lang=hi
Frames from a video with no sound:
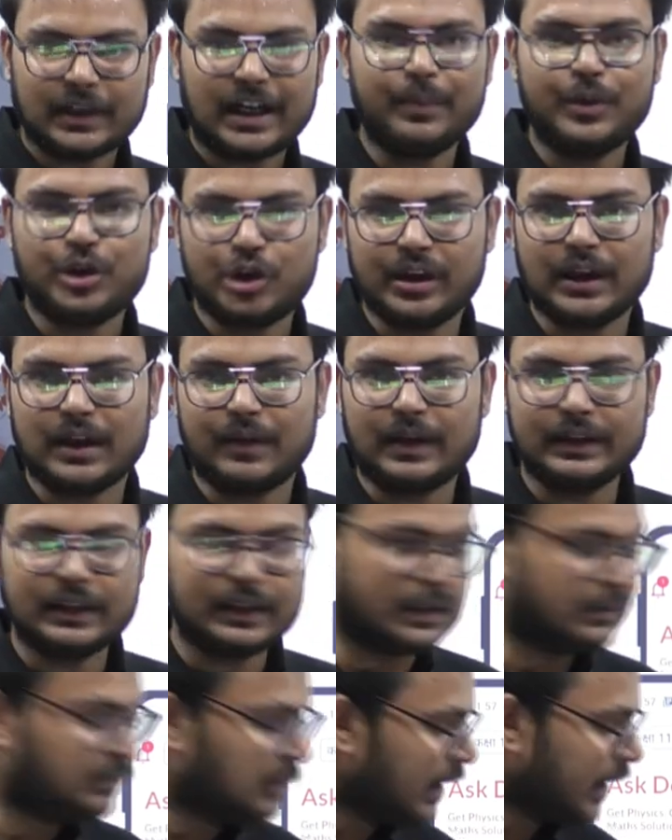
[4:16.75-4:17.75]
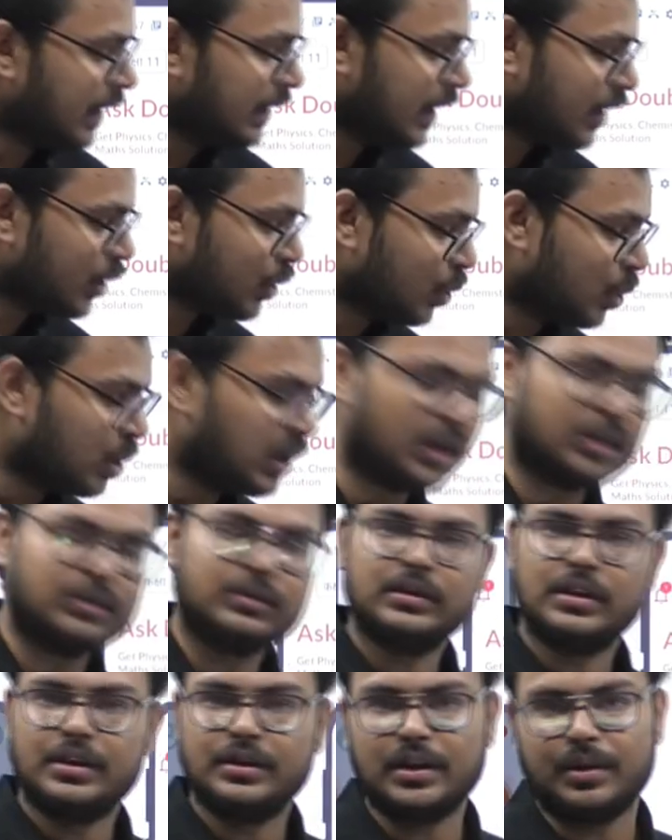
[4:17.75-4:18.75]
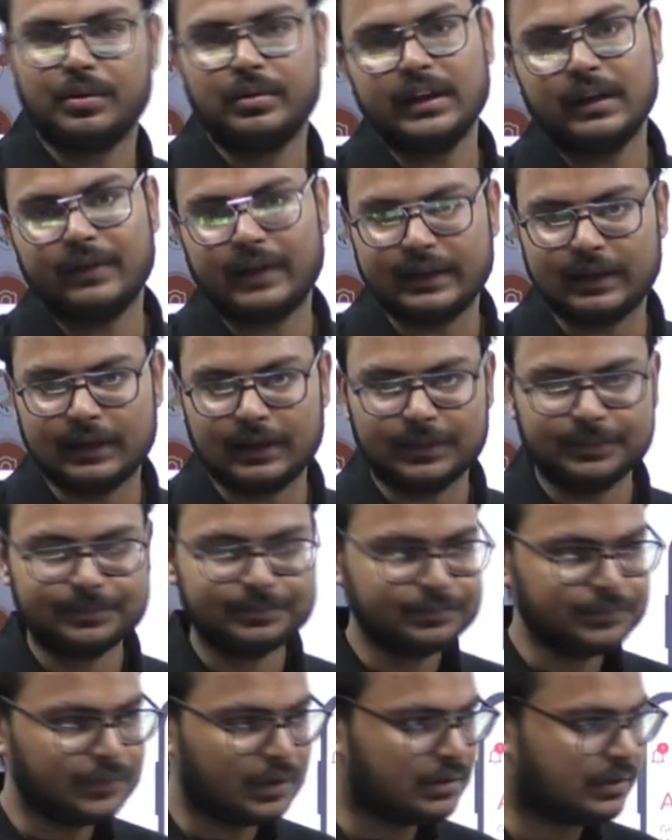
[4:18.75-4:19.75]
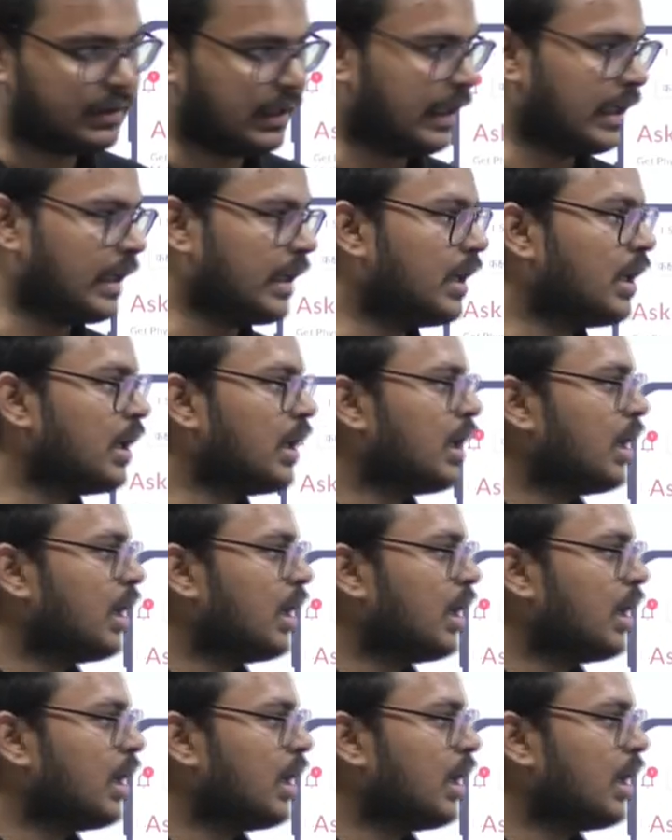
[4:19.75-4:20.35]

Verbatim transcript: एडमिशन करवा देना लेकिन ये कोड ज़रूर डलवा देना ठीक है